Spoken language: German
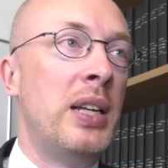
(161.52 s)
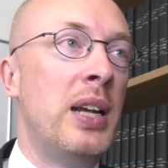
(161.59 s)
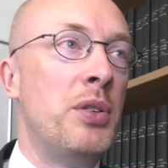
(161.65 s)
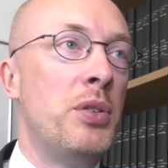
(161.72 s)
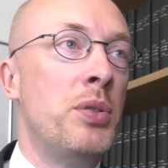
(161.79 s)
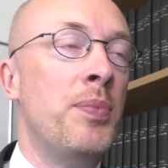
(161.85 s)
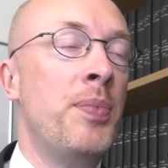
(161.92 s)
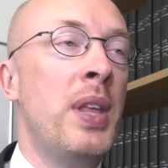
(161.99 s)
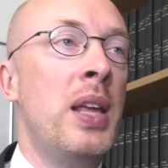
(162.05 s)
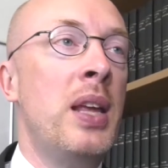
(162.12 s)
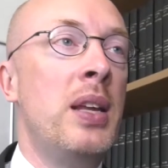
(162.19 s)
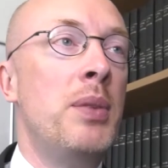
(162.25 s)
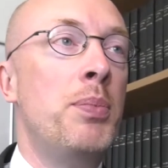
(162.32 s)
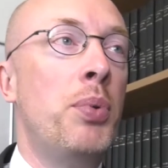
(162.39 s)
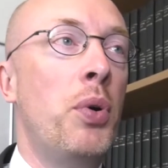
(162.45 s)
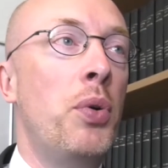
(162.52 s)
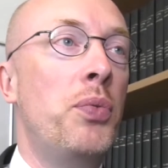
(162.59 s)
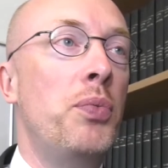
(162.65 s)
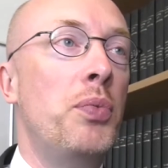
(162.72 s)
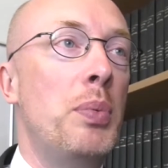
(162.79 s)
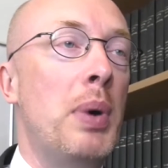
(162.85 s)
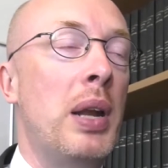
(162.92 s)
die also
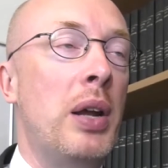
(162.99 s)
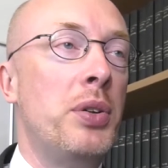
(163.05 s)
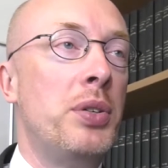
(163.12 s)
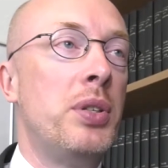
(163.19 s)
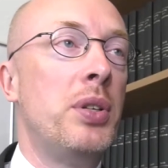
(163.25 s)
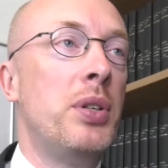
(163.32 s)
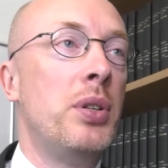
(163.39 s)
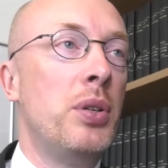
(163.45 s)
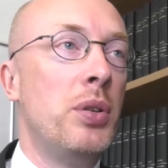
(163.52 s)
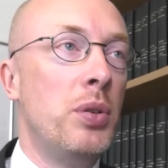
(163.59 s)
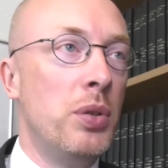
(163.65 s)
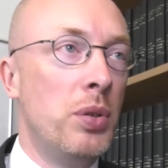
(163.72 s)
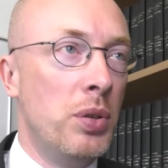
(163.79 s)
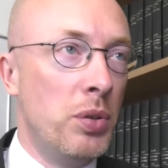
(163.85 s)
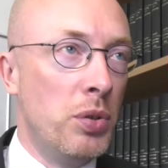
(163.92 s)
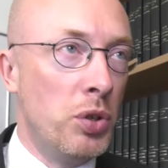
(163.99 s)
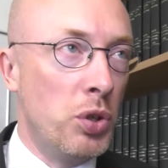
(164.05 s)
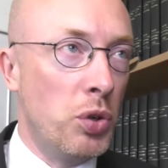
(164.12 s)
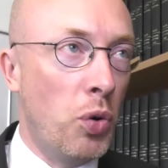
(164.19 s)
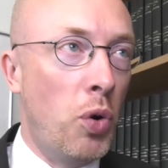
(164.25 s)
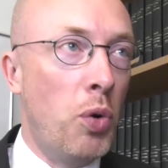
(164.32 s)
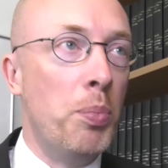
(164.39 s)
prüfen, wie man aus
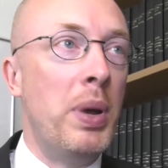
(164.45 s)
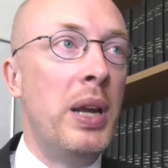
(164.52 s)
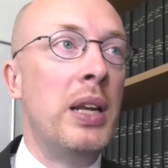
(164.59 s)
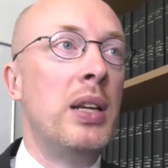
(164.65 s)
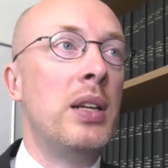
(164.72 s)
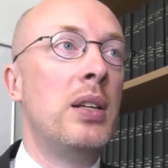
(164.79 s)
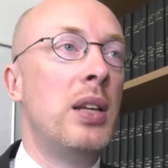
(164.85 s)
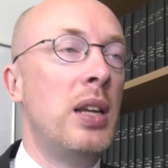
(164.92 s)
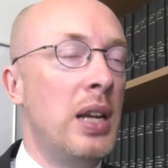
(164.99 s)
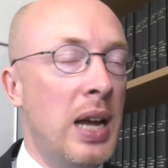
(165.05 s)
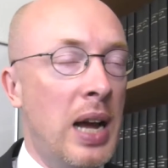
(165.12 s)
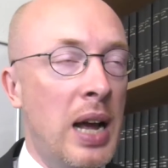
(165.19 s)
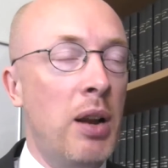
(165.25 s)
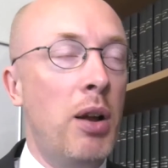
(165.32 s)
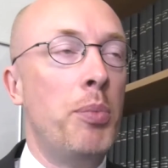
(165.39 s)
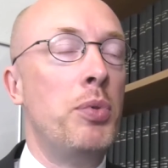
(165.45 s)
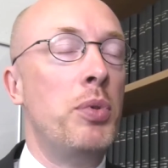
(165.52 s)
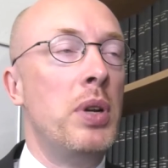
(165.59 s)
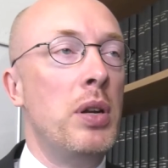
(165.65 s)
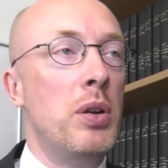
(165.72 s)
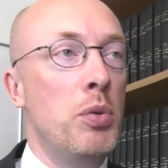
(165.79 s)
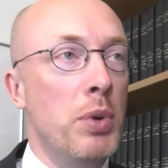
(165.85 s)
Strommengen, egal ob
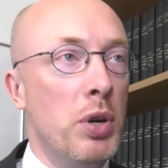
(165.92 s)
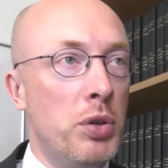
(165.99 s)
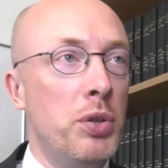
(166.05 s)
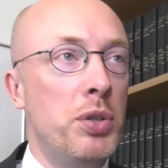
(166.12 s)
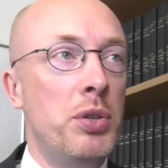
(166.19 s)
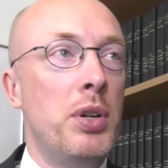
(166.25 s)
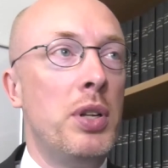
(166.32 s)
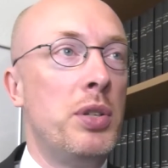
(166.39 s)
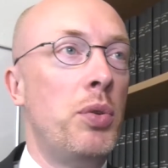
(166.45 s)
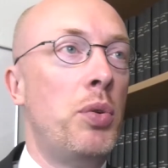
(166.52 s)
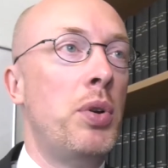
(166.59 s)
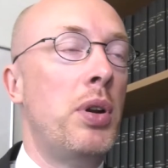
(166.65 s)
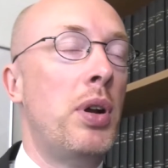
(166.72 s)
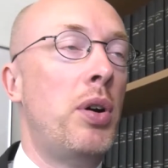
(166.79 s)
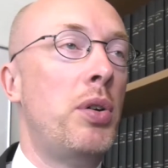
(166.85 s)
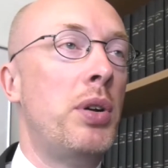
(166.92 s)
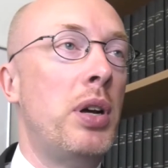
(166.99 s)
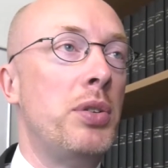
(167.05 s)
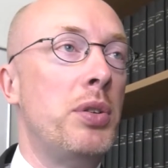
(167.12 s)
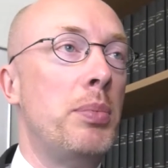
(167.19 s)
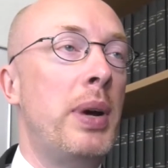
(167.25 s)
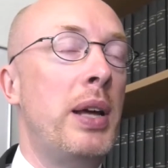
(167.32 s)
nun in Überschusssituationen oder auch
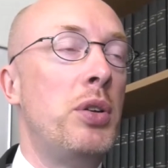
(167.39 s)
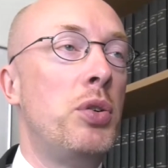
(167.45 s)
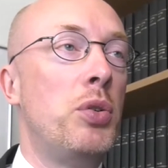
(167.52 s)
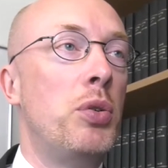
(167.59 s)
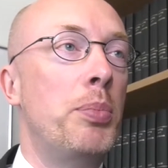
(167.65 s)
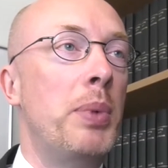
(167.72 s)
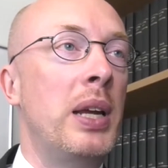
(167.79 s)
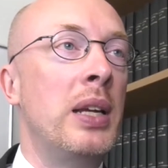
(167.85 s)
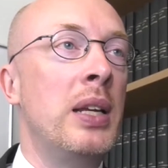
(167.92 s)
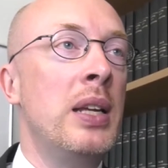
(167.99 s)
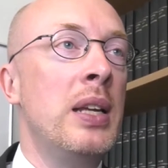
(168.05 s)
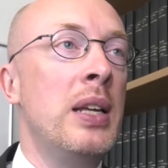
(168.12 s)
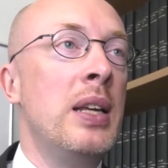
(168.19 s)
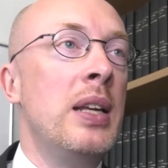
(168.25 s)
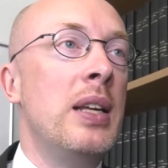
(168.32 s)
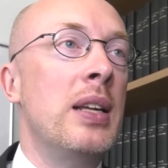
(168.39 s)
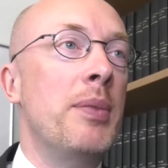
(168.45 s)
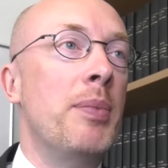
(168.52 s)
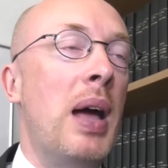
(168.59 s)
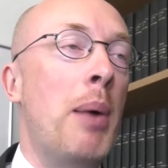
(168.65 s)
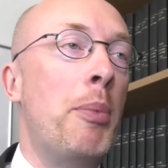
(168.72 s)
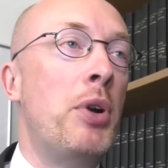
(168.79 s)
aus normalen Strommengen,
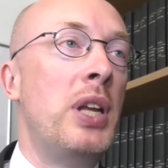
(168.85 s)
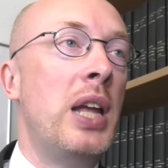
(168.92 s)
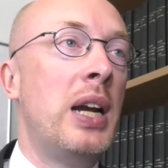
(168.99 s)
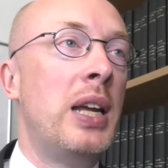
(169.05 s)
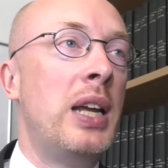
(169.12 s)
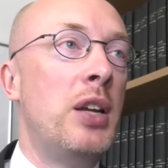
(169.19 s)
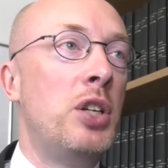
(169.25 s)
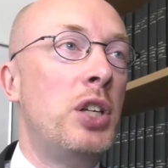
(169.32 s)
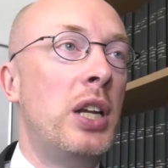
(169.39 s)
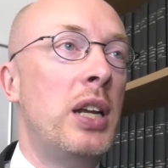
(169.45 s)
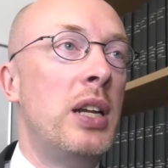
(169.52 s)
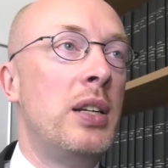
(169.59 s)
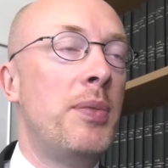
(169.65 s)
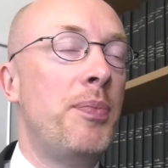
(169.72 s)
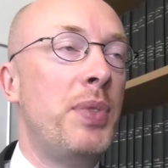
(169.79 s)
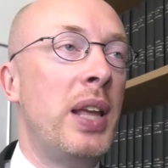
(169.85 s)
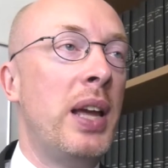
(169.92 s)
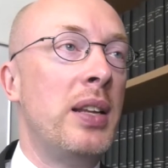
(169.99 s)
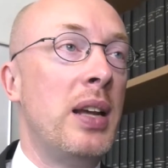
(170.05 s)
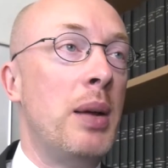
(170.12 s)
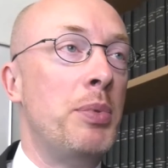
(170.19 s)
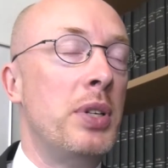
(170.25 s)
ähm, Ammoniak herstellt.
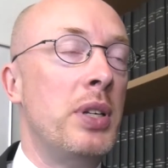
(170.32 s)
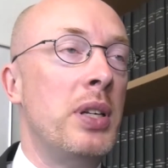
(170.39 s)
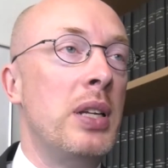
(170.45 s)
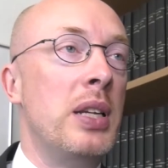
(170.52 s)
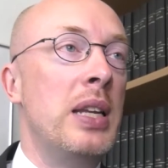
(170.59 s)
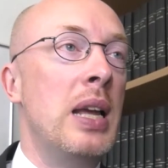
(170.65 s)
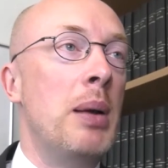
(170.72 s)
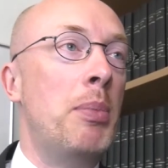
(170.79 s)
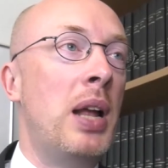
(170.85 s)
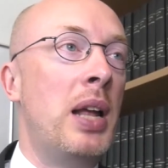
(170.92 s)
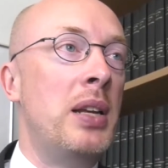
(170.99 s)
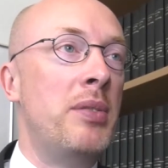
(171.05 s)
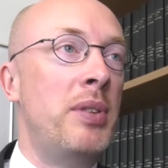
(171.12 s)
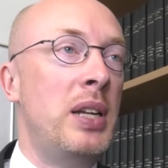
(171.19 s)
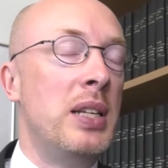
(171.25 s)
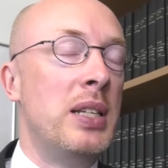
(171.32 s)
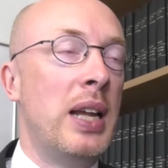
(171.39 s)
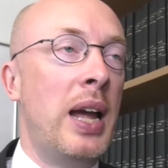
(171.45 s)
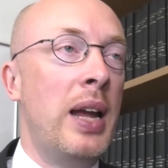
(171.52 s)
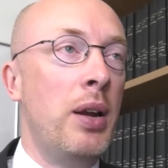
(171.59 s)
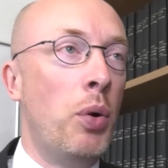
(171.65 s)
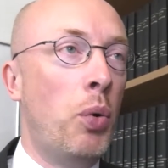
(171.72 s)
Da haben sie hier im Lande wenigstens
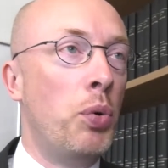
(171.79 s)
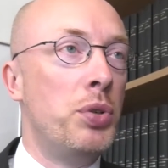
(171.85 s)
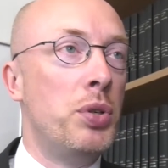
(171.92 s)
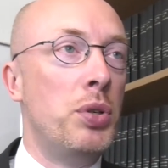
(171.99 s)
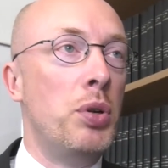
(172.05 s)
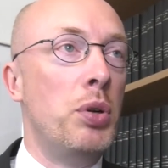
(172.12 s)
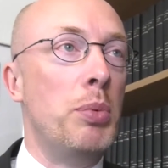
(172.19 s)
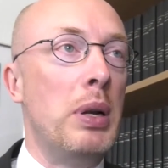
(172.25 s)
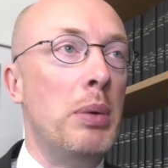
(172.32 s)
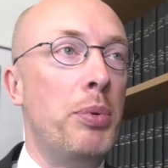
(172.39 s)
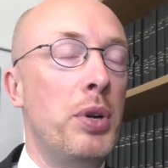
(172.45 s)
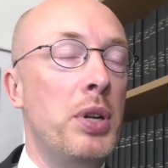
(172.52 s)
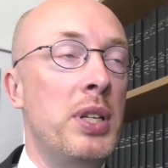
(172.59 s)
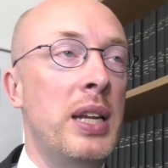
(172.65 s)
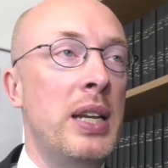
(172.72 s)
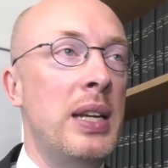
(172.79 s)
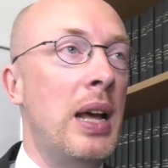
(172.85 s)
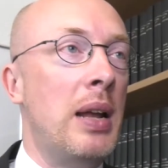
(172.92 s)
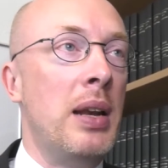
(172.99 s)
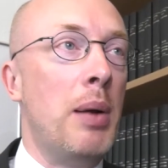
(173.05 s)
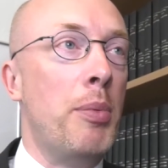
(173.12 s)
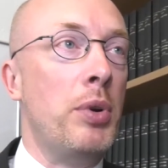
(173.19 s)
einen großen Düngemittelproduzenten,
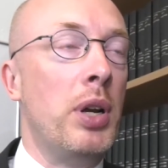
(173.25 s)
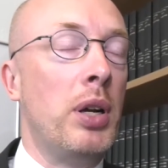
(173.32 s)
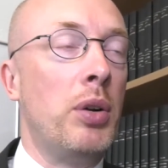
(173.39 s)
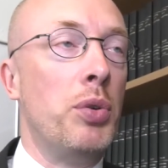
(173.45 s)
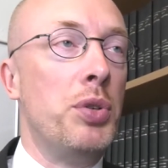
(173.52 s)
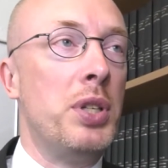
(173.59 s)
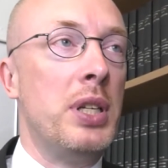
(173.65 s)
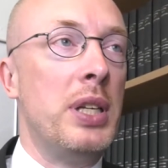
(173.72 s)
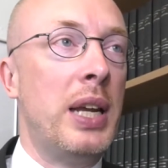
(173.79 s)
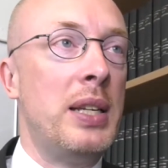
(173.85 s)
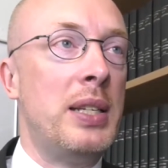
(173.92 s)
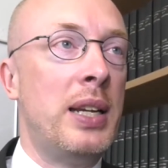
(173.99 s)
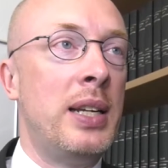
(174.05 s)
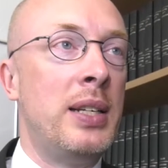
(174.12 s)
der an Ammoniak großes Interesse